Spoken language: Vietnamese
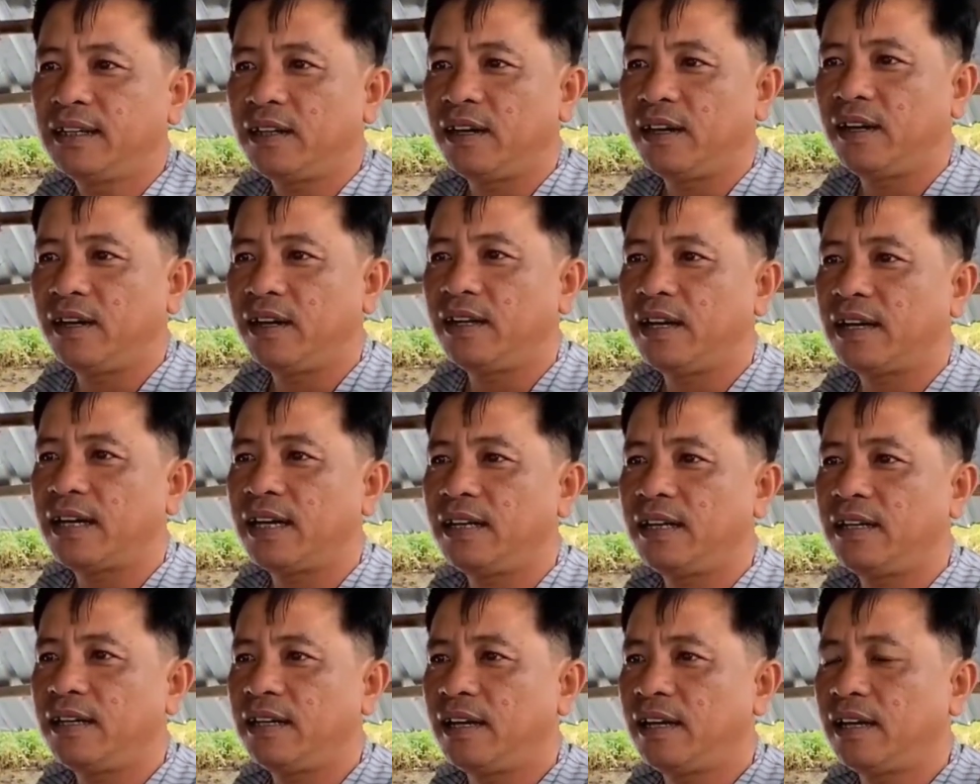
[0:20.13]
đó là
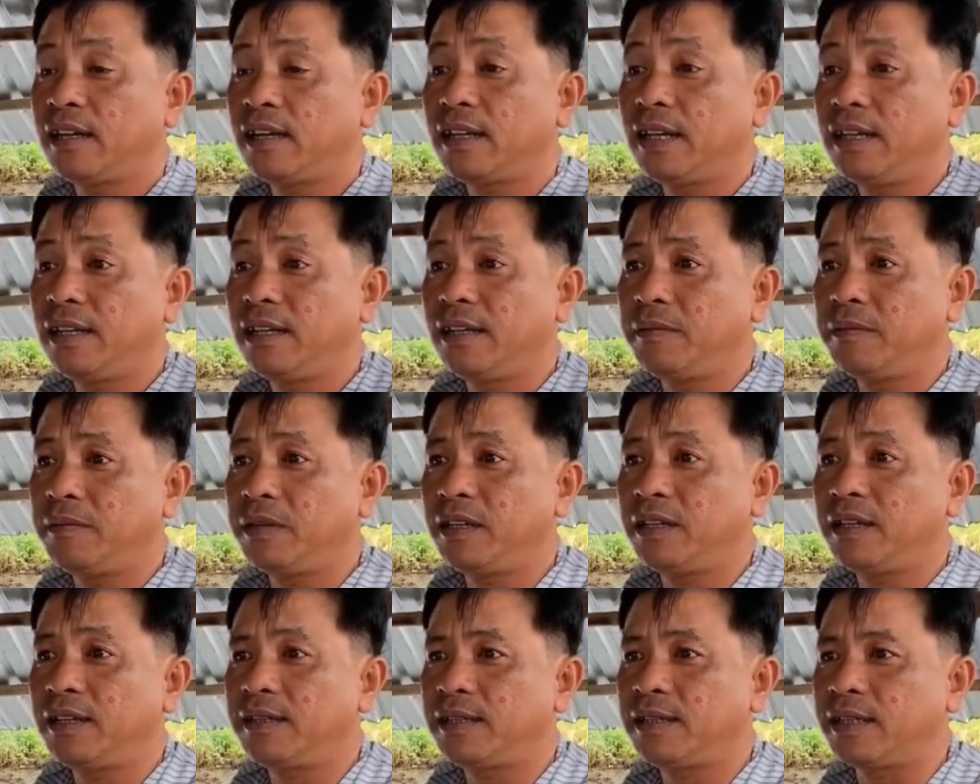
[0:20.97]
cái cái
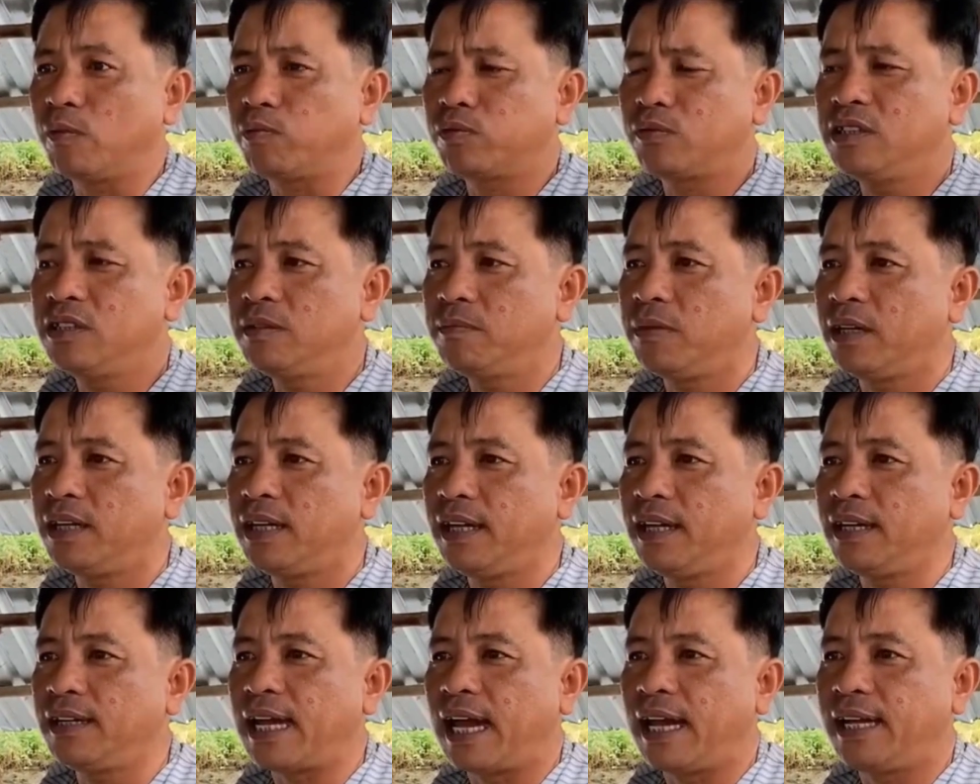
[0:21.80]
trong nước
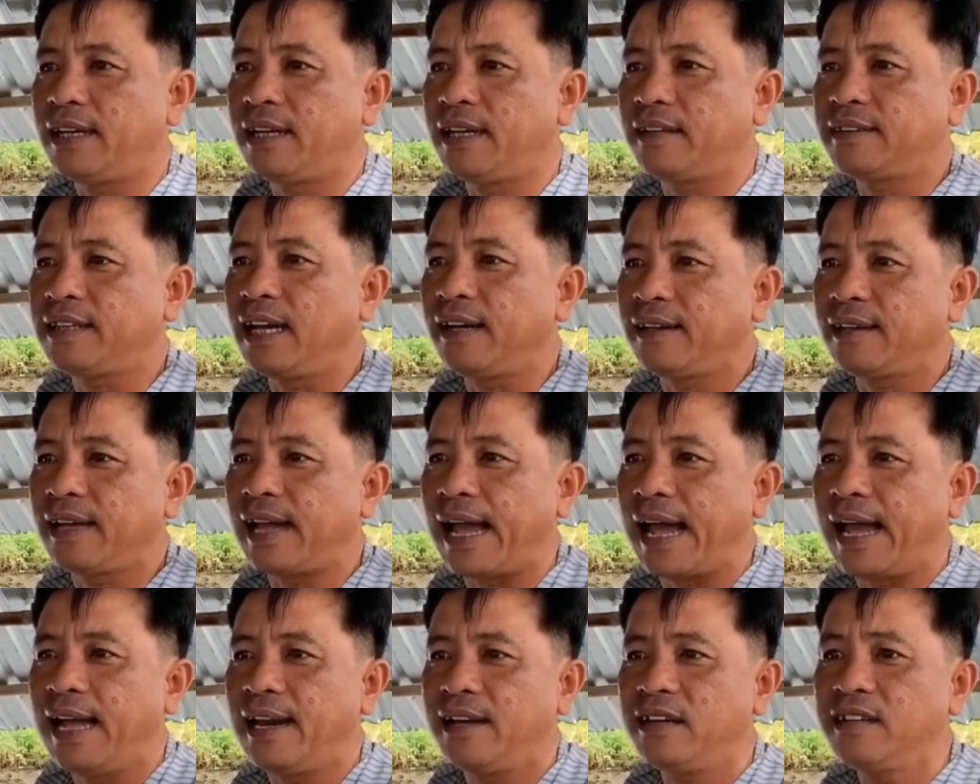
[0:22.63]
mình hiện tại giờ tất
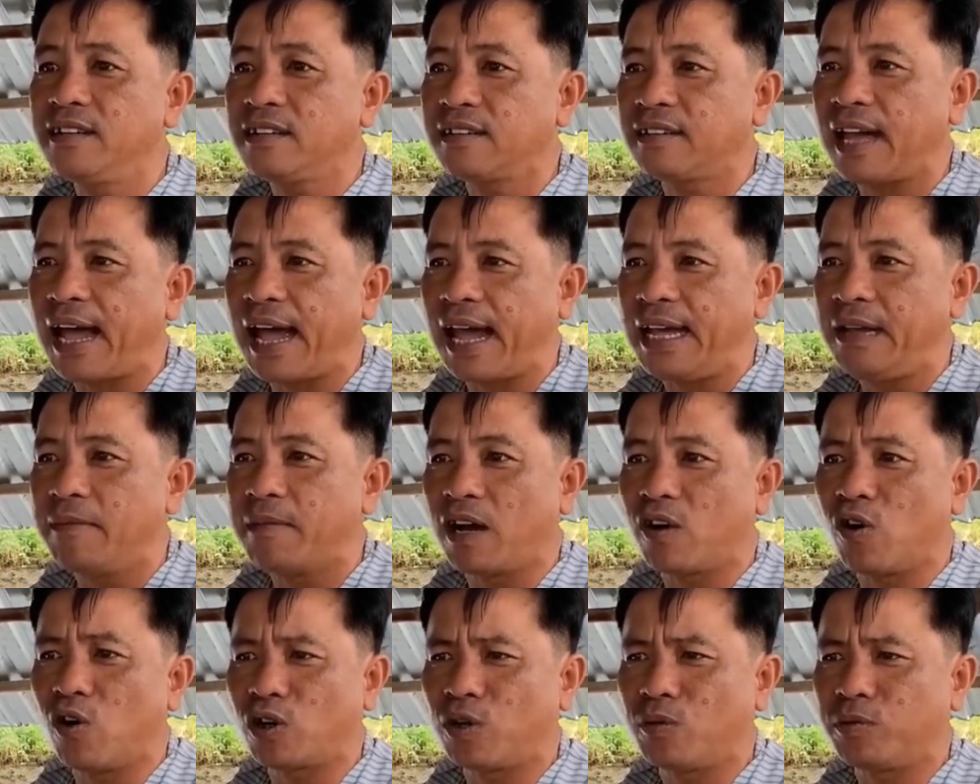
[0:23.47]
cả nước thải
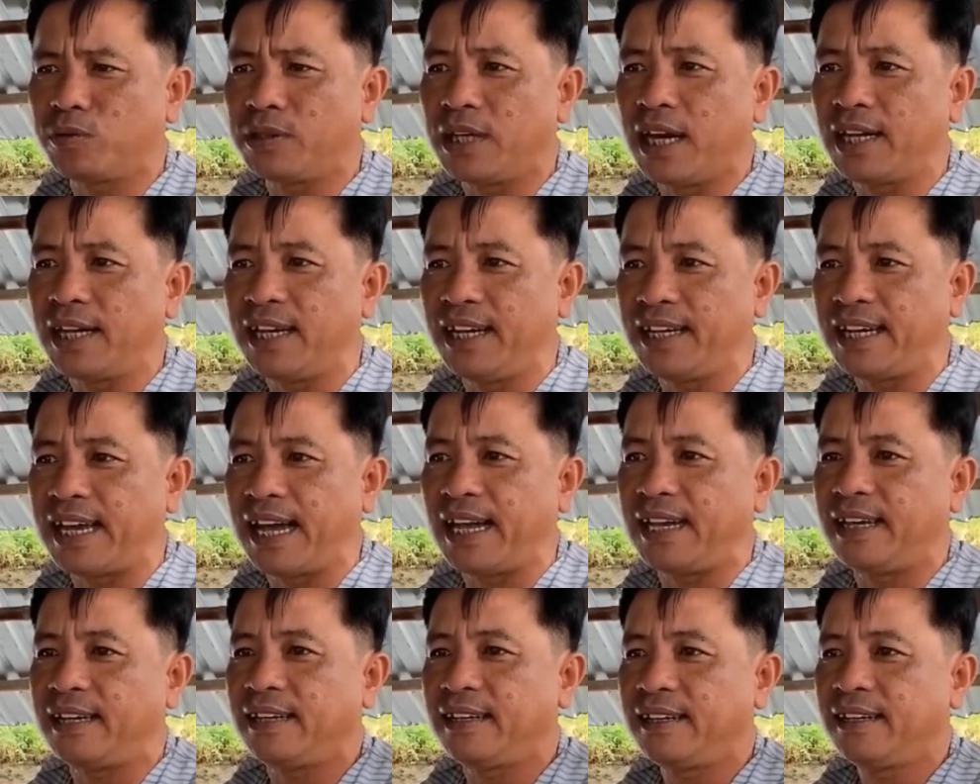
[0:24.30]
bà con nông dân hiện
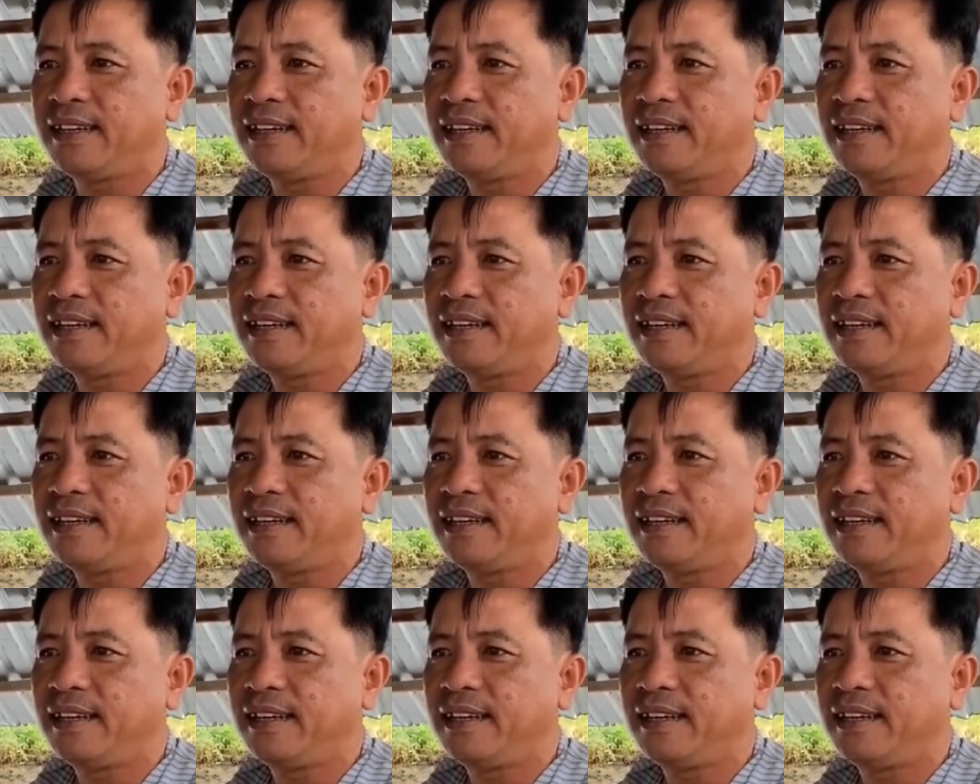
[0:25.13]
nay